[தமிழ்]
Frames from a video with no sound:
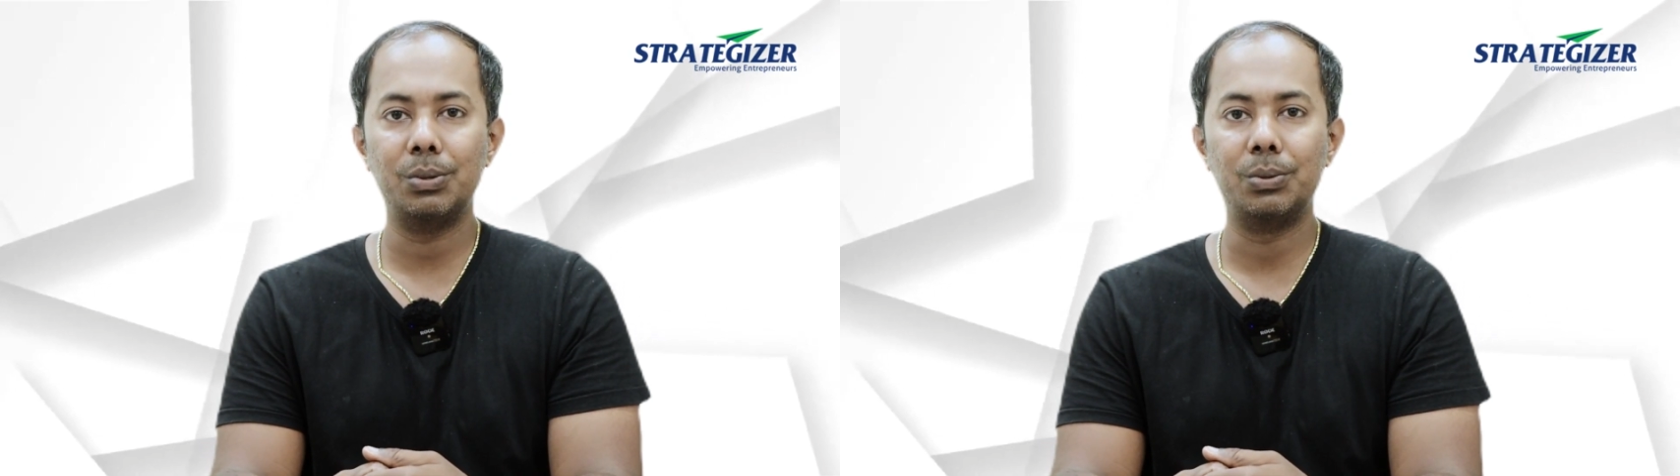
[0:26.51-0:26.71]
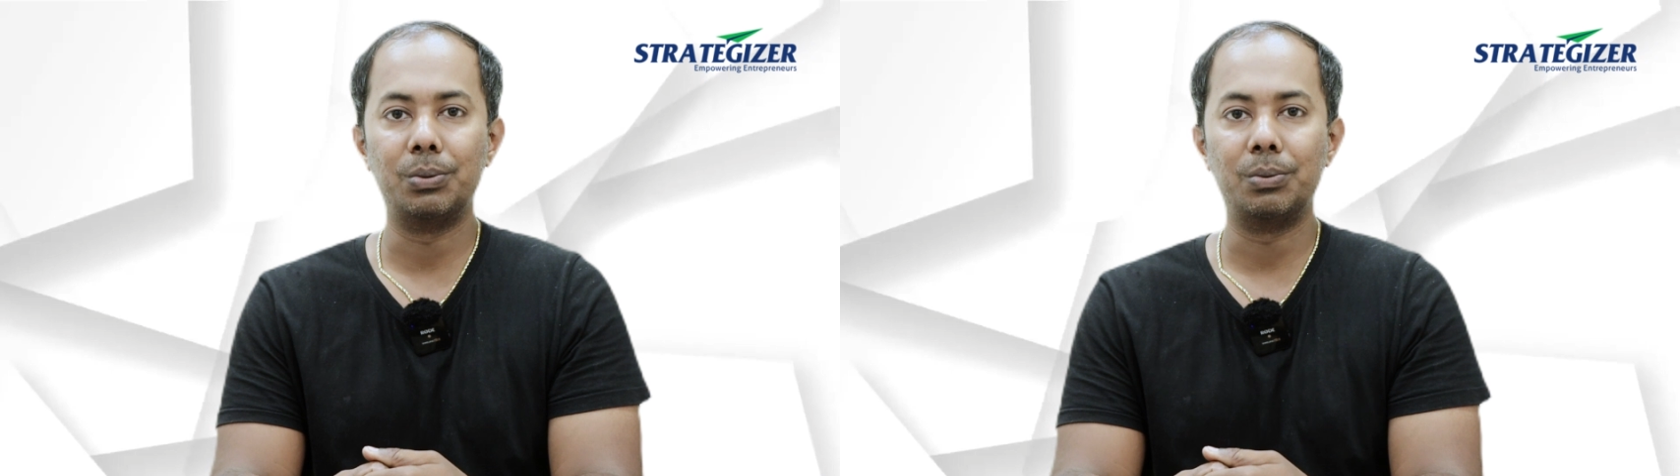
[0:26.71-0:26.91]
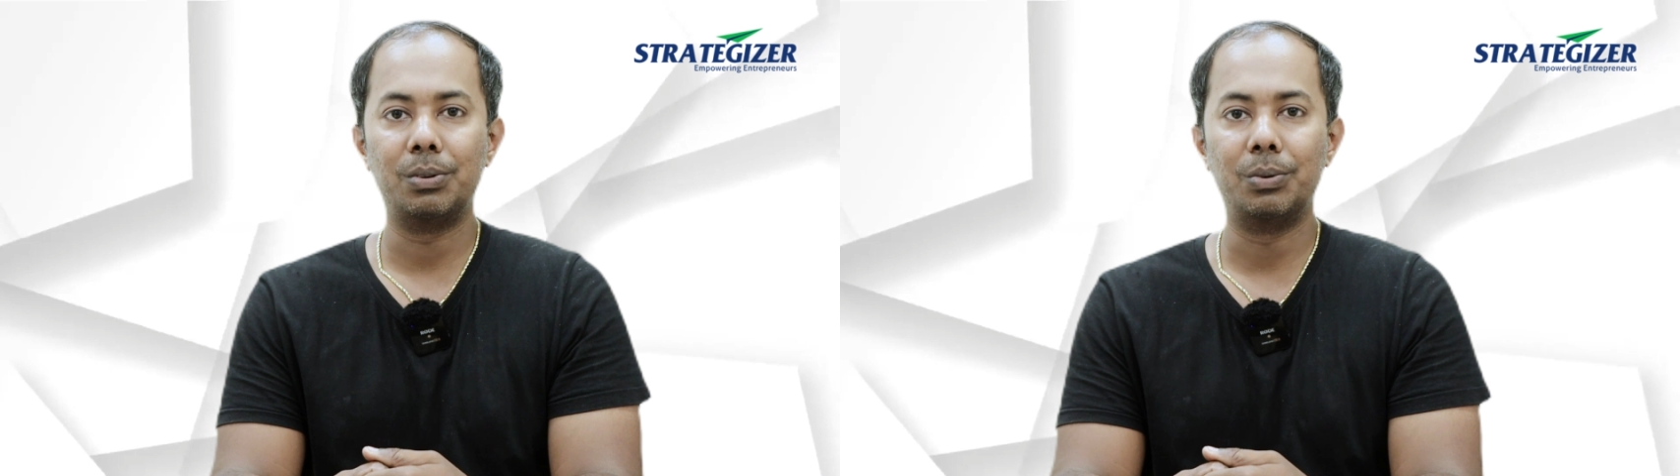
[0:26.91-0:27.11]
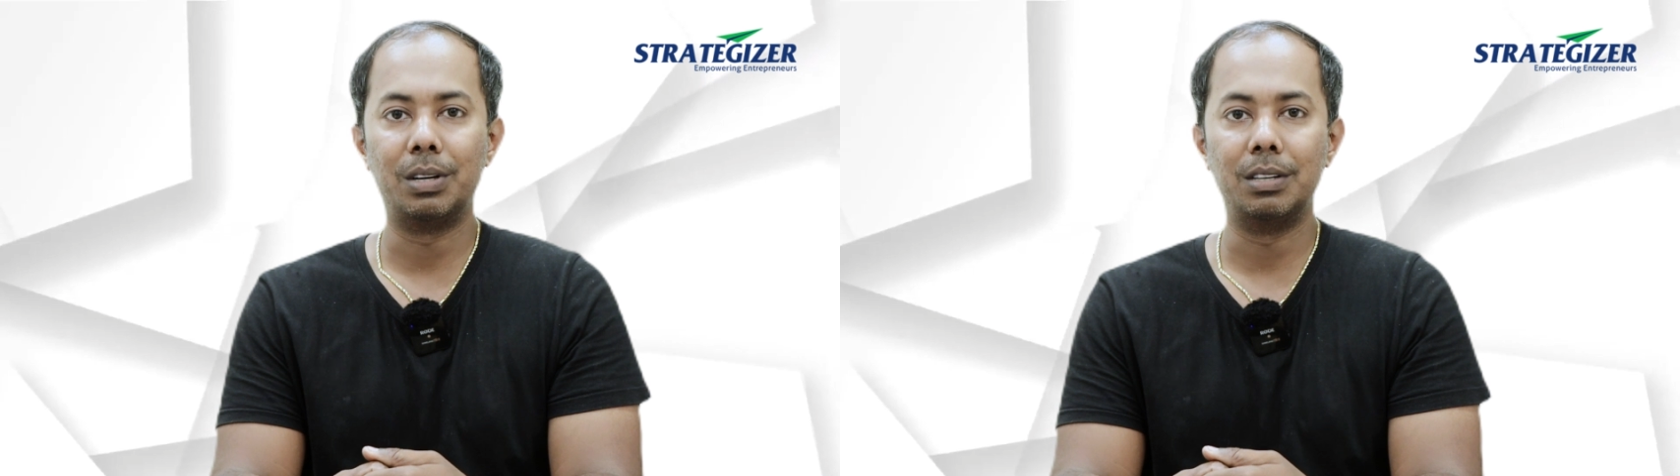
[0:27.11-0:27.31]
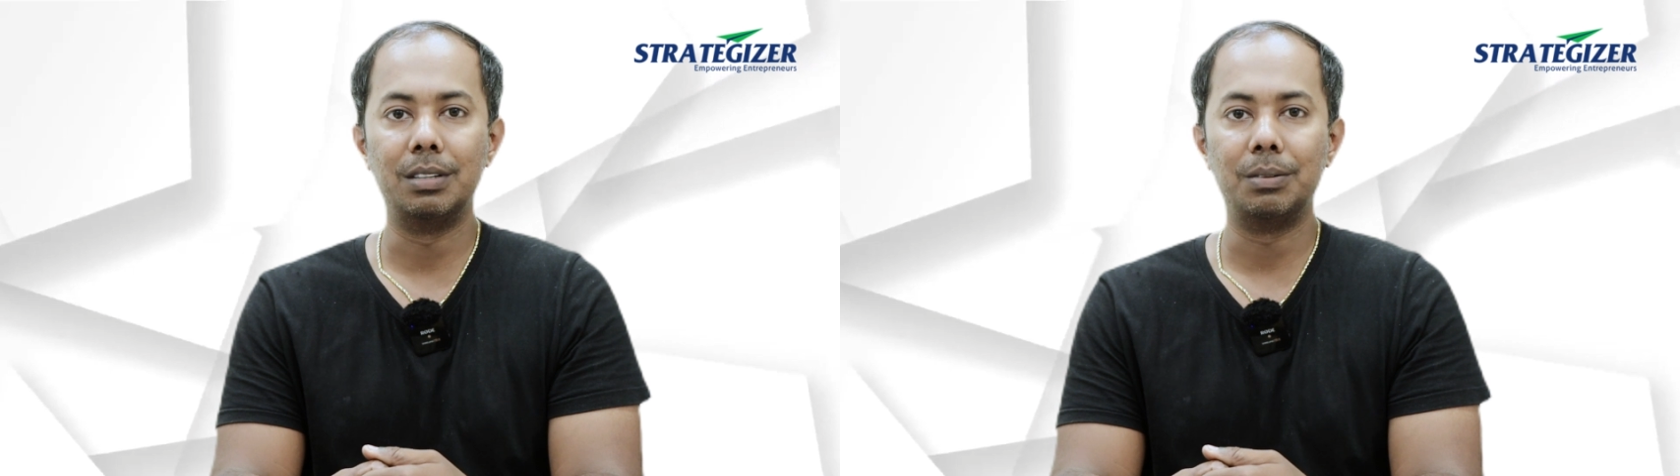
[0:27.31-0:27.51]
ஸோ
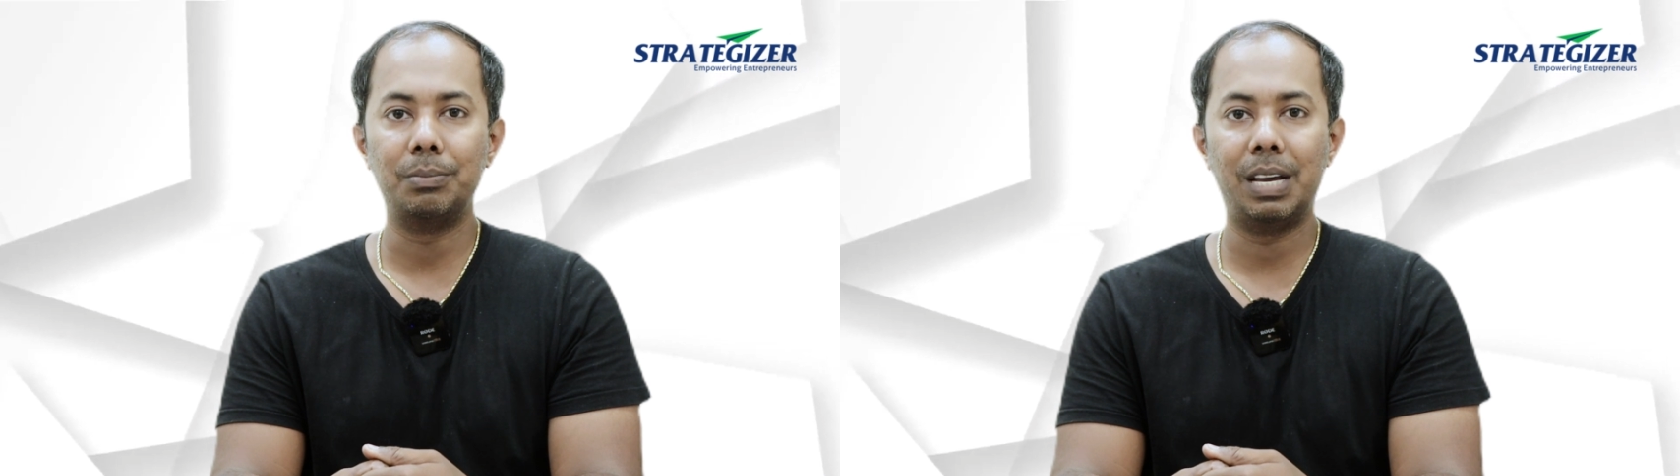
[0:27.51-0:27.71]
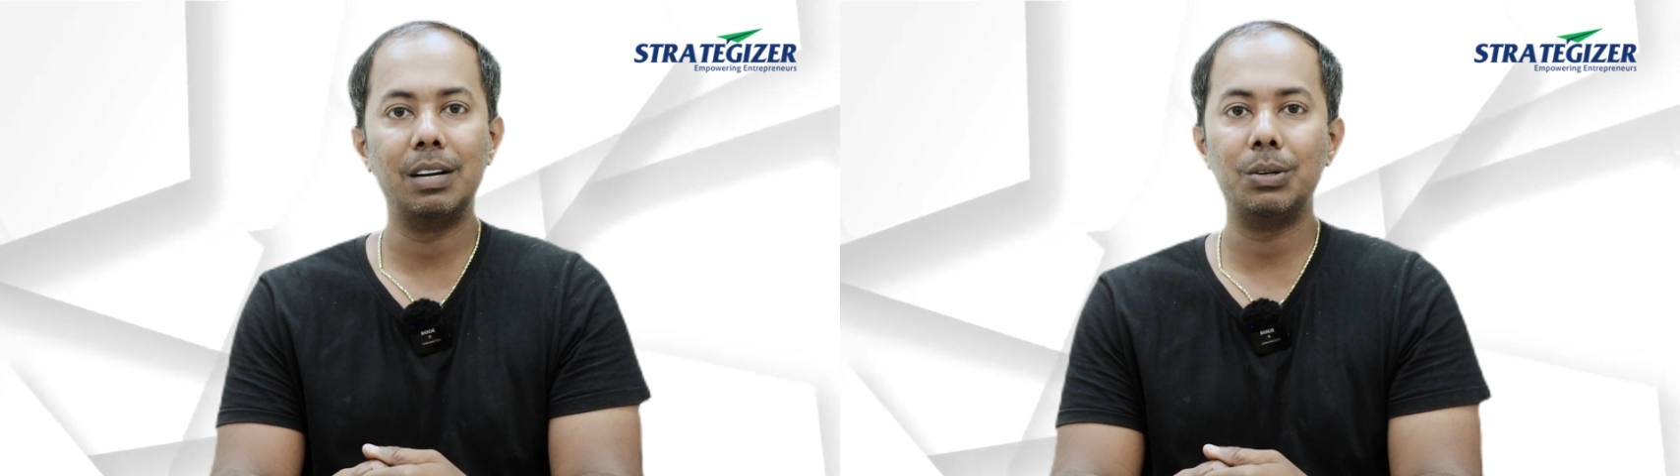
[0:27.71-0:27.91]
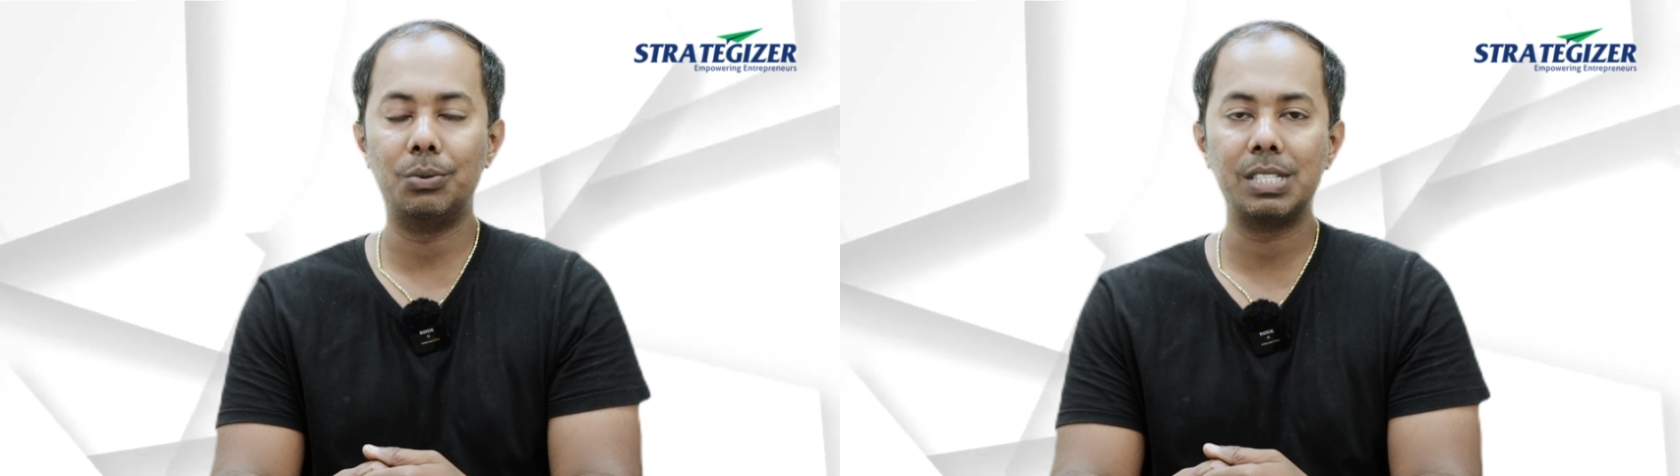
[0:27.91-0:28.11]
ஒரு எங்களுக்கு